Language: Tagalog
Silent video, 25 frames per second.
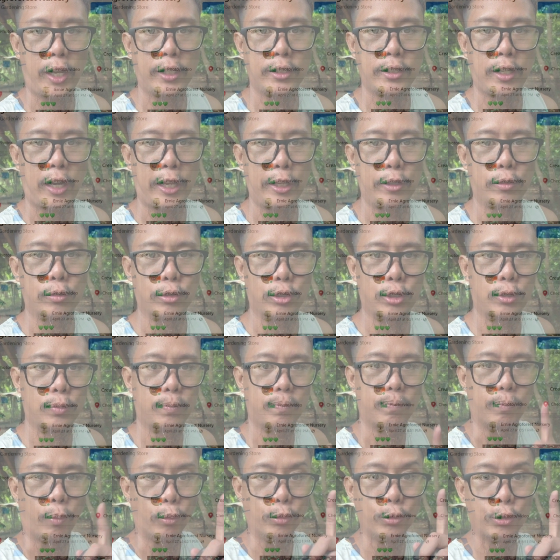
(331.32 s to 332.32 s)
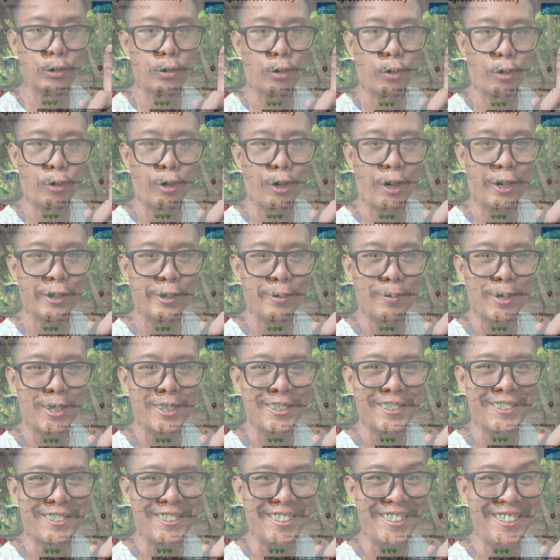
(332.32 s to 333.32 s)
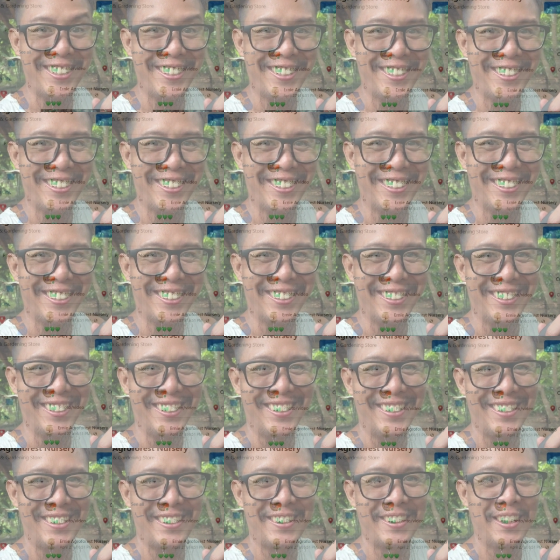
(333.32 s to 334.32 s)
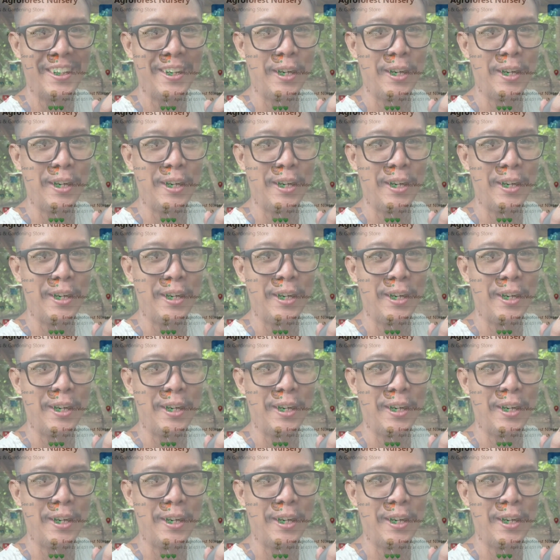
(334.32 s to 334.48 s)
dahil sila yung sponsor ng ating mga seeds.